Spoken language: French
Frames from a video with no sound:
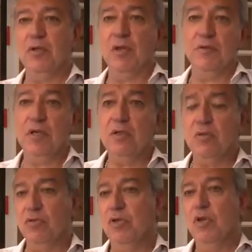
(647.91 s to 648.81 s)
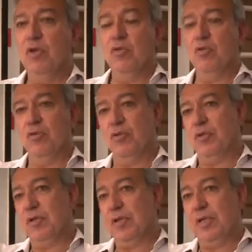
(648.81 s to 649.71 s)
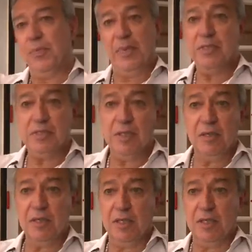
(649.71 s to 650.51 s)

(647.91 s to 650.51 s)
le ventre euh, et, pleine de sang.